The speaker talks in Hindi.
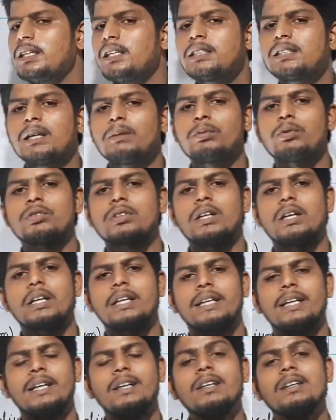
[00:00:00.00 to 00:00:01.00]
इस सब होते
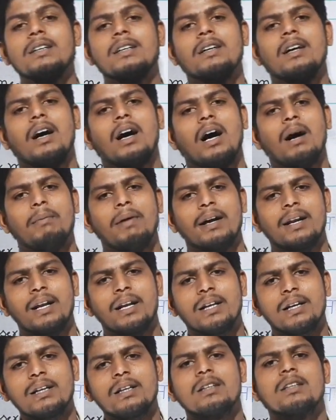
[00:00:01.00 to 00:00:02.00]
हैं क्या हमारे
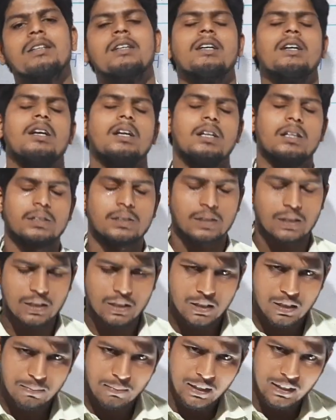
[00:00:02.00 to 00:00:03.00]
लिए
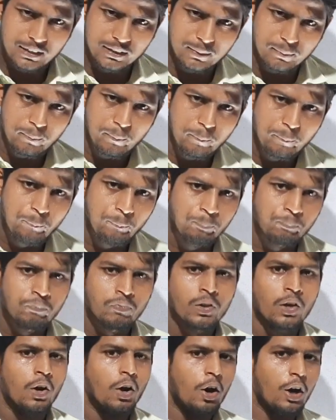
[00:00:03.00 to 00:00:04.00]
संघन माध्यम
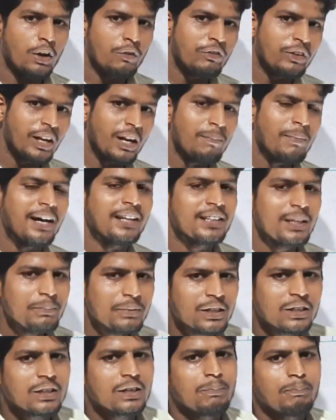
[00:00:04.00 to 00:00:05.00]
और विरल माध्यम
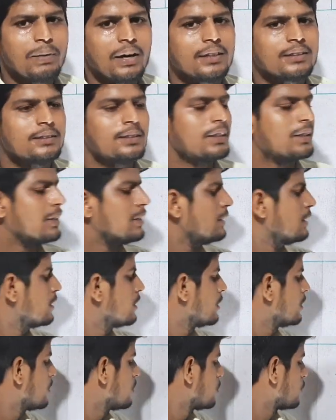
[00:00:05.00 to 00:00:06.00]
की अगर हम बात करें
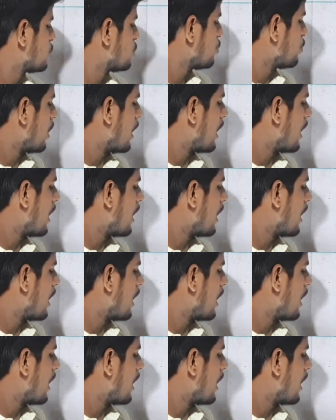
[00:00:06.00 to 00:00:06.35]
तो